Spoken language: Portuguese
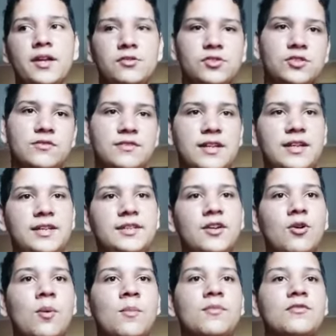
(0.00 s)
Porque eu
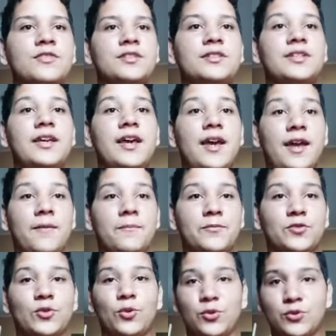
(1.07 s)
quero te ver linda como
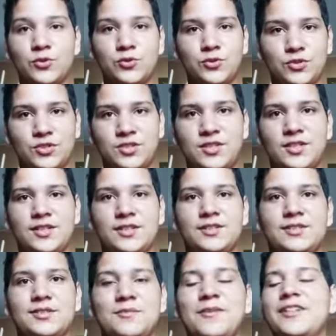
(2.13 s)
você é,
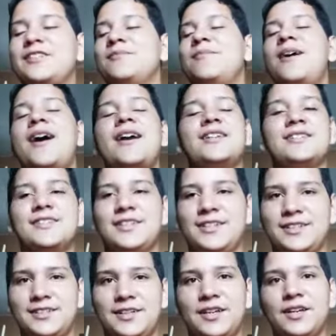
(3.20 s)
todos os dias, mas
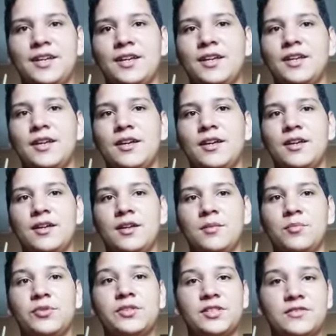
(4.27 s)
mais linda